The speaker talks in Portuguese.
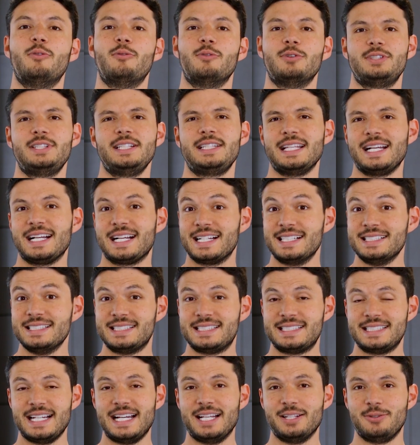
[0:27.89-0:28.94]
Você está
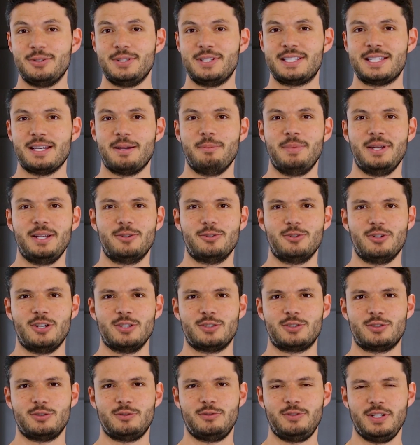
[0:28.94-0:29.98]
cansado de saber nos
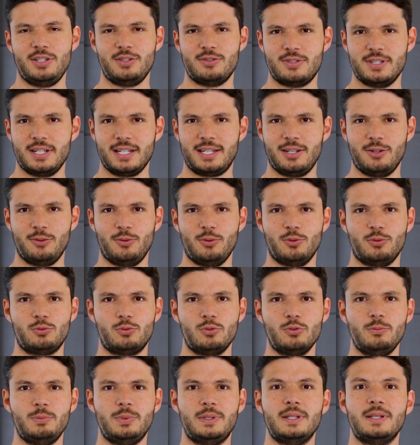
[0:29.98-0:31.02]
nossos vídeos aqui no
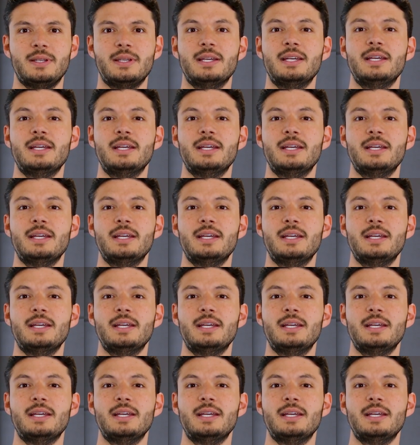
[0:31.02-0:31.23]
YouTube